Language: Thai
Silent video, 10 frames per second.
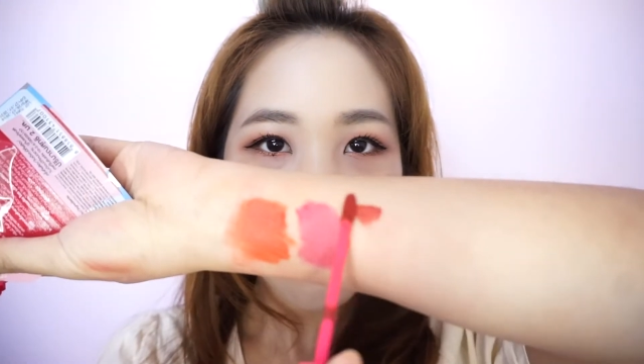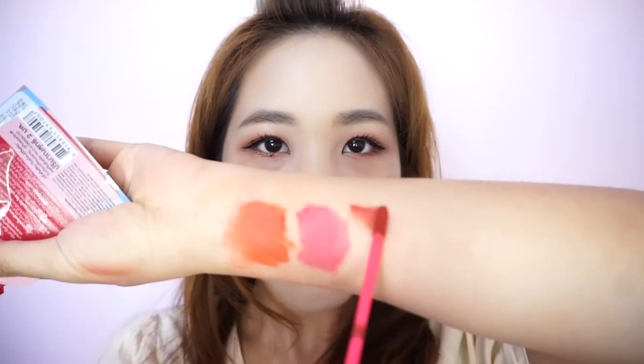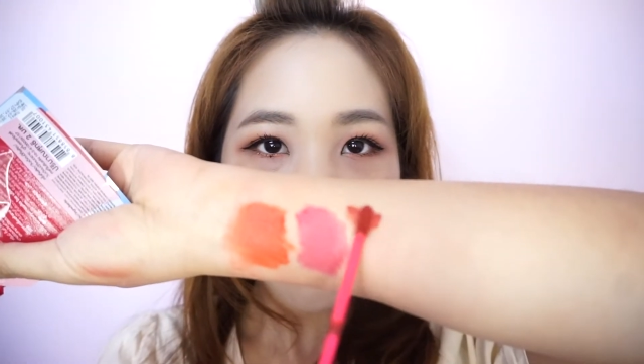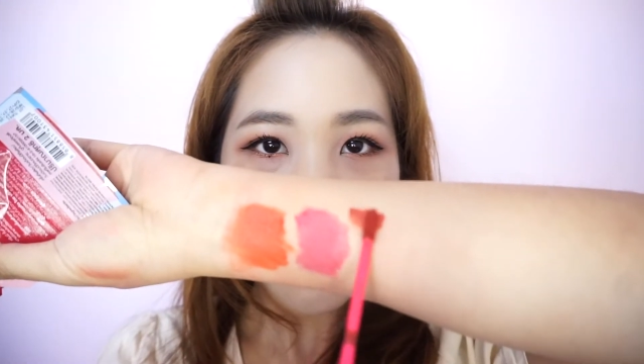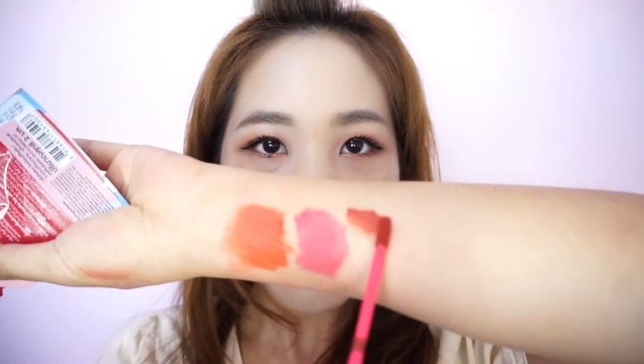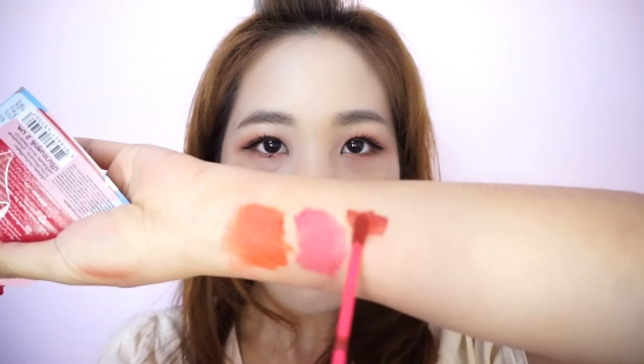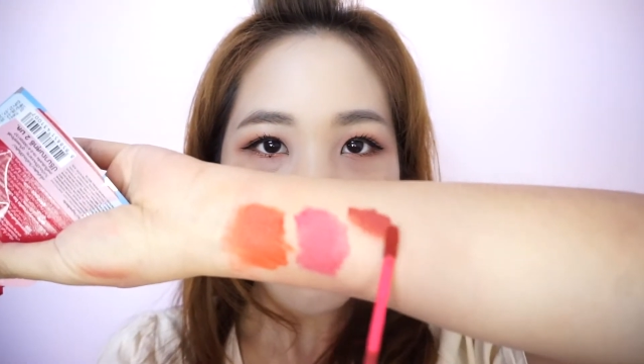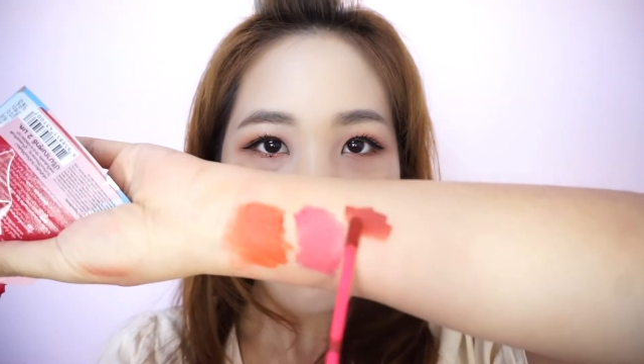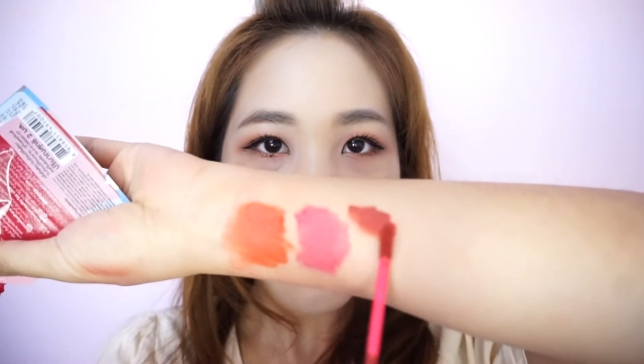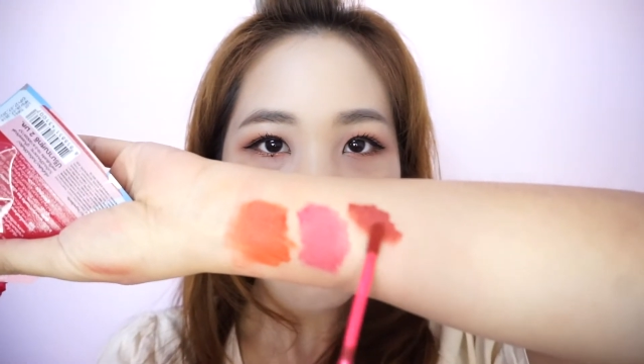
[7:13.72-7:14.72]
ชุ
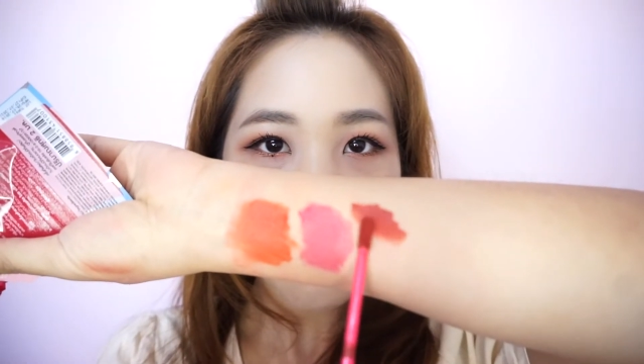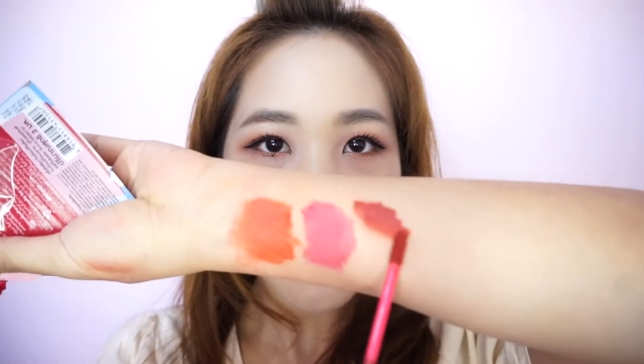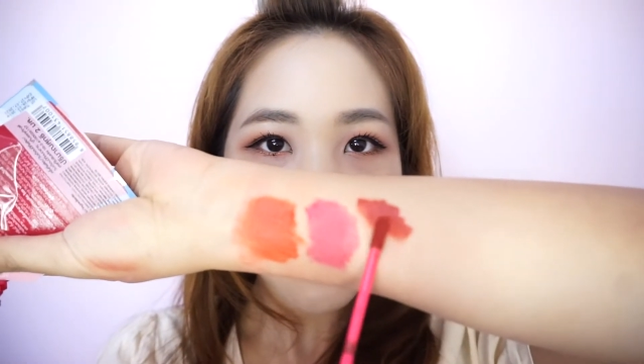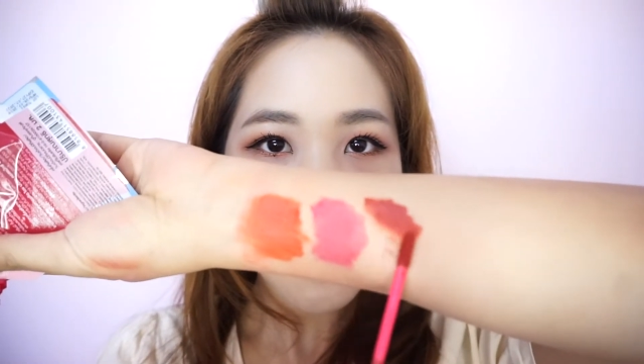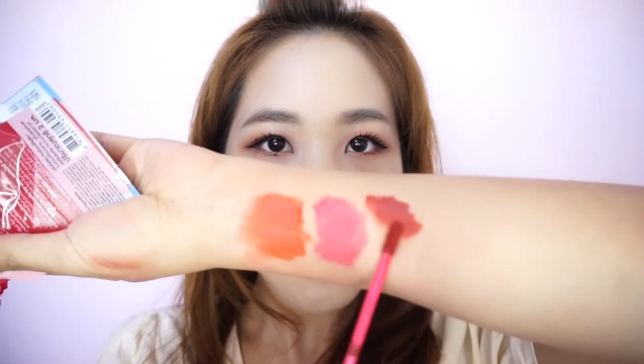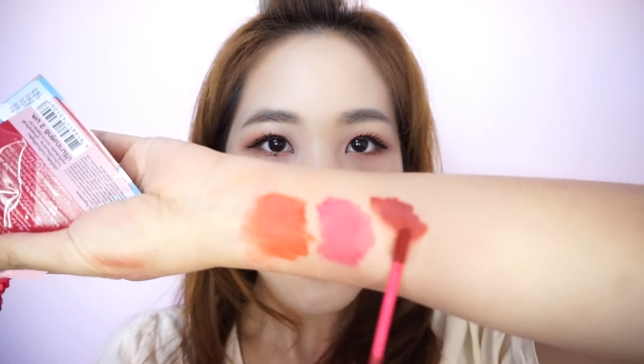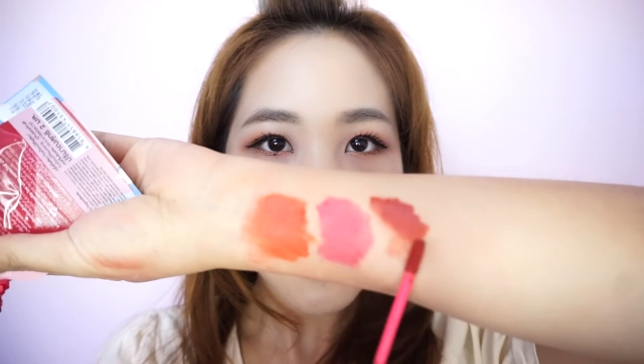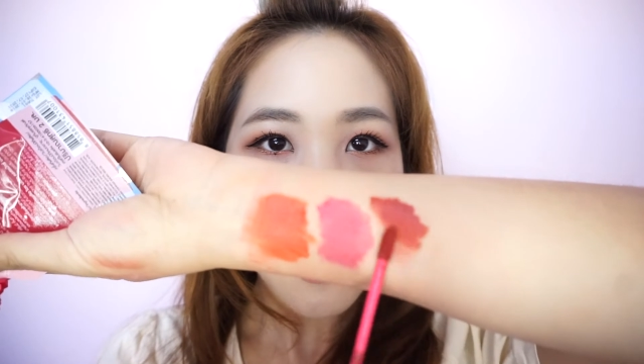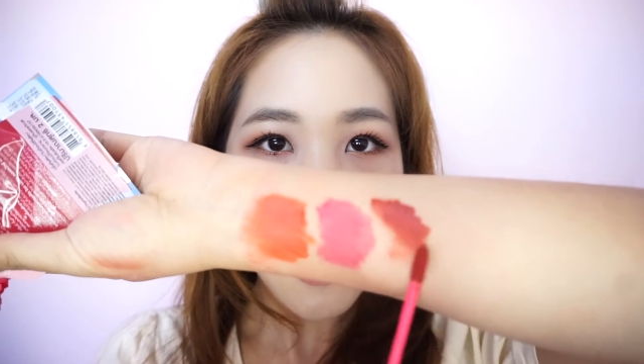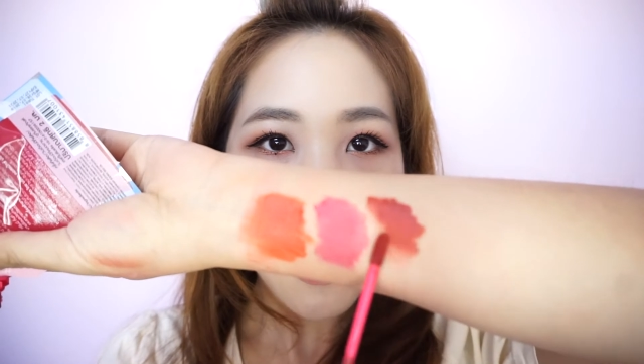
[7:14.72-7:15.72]
บสี
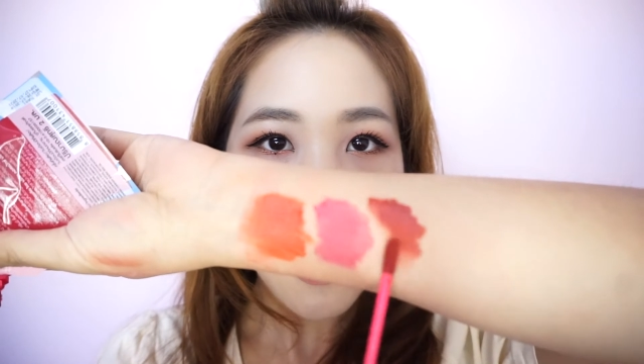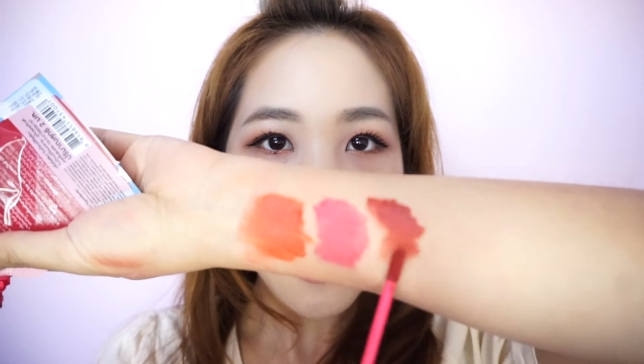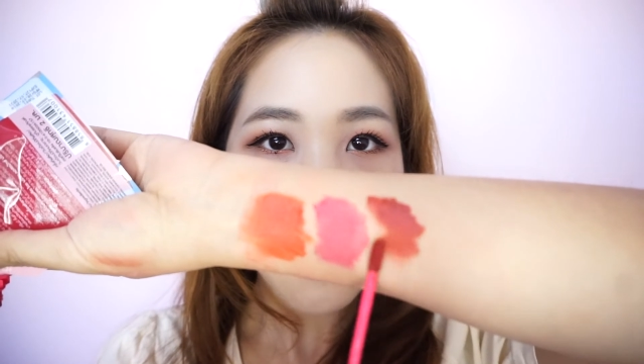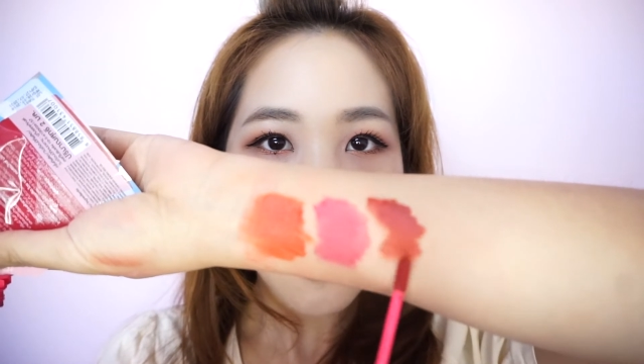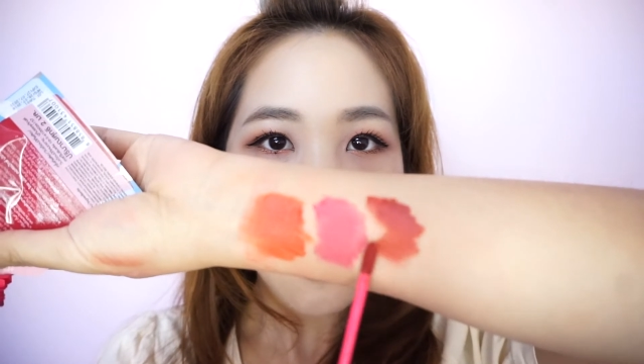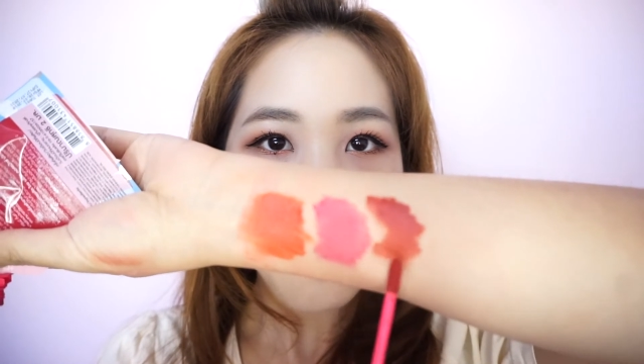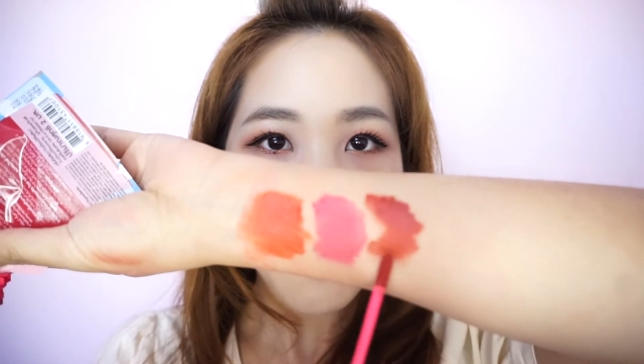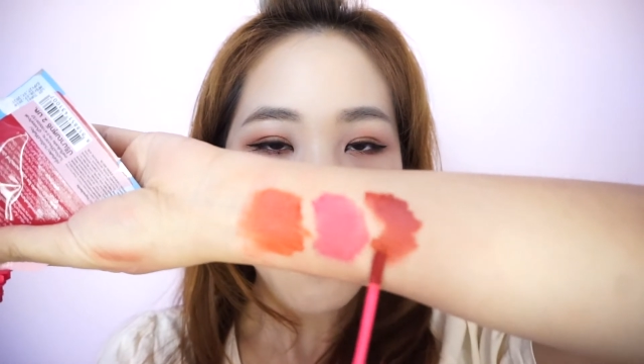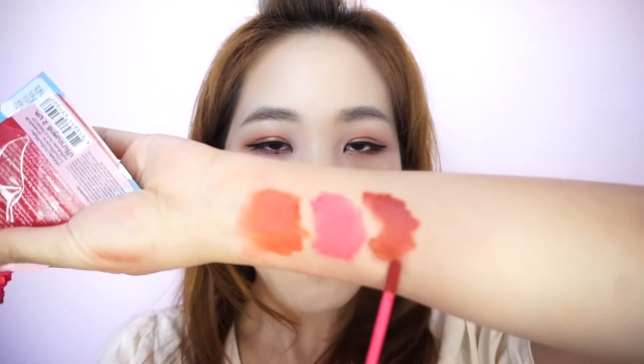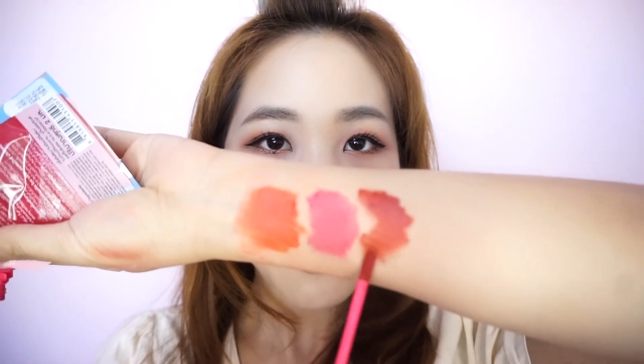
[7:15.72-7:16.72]
แดงมี
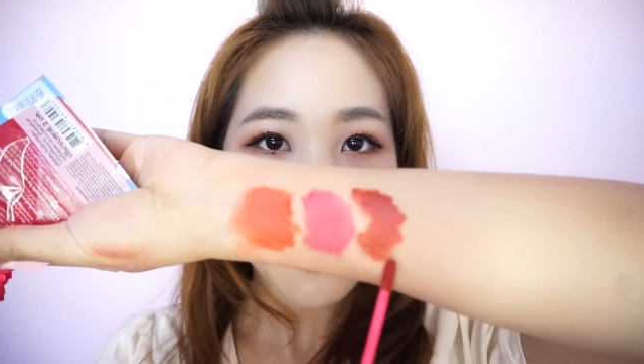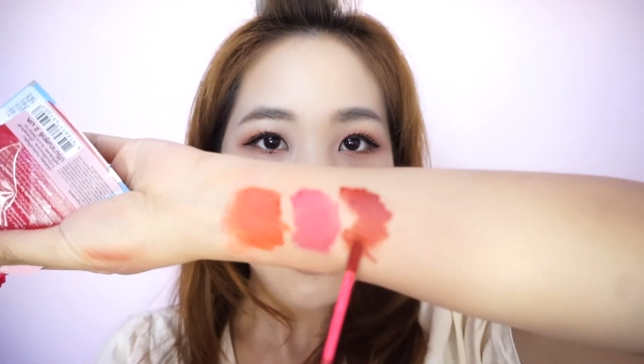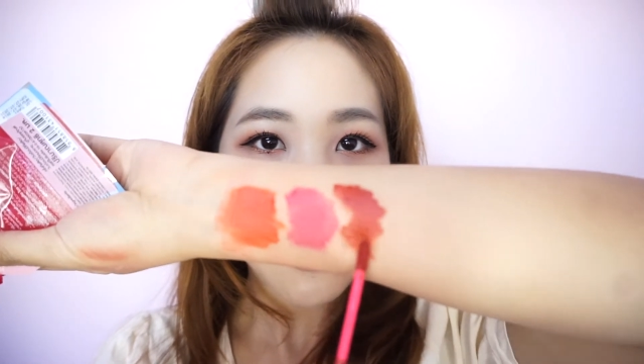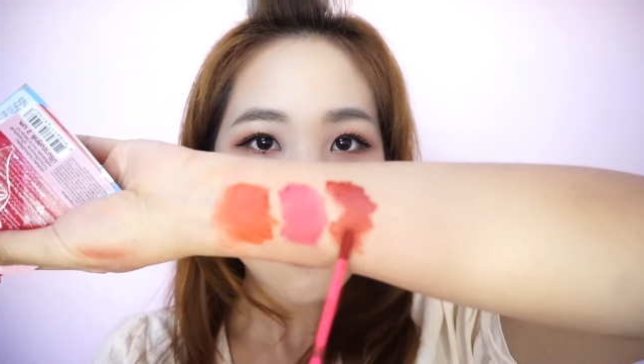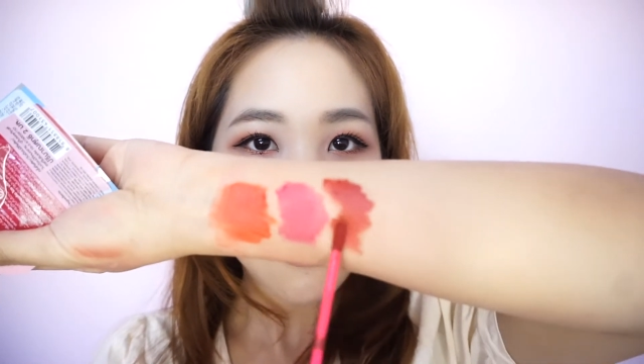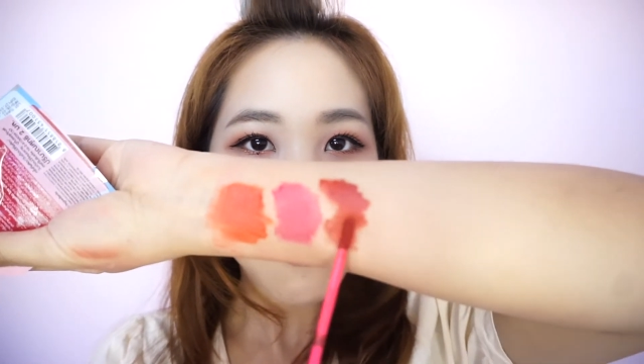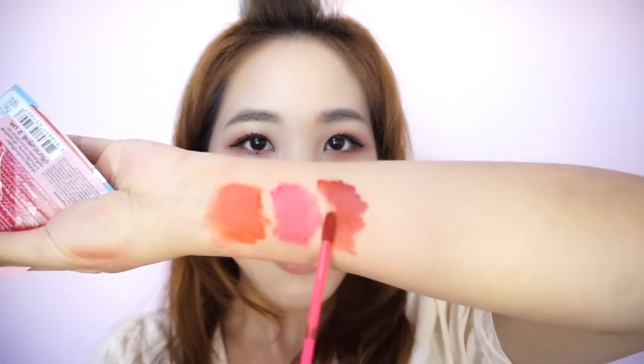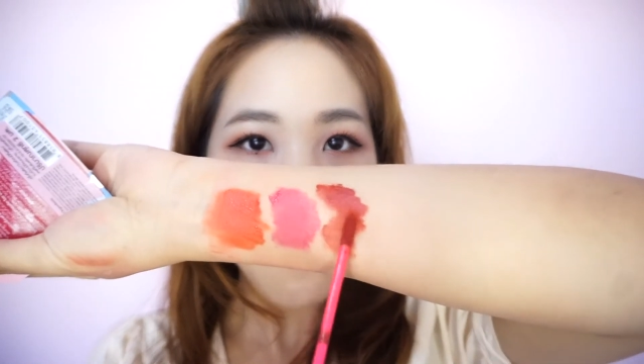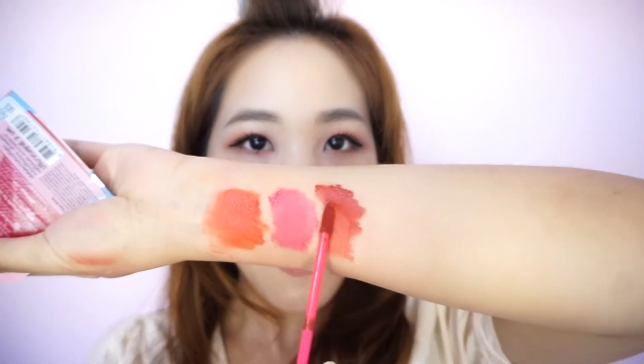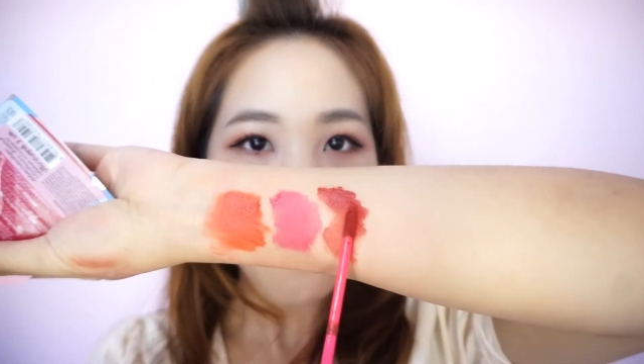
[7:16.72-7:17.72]
ความตุ่นนิดนึงไม่
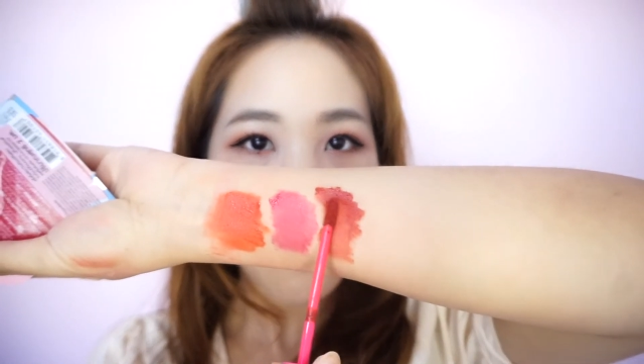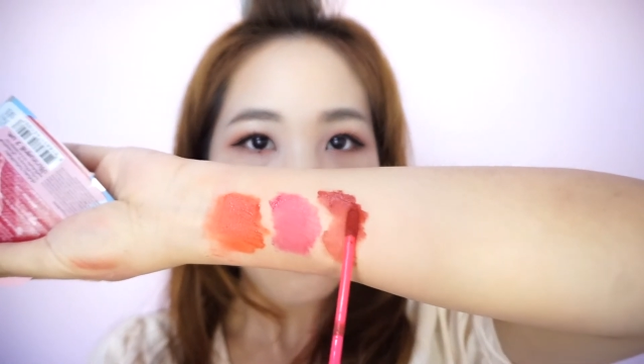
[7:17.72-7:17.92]
ได้แบบ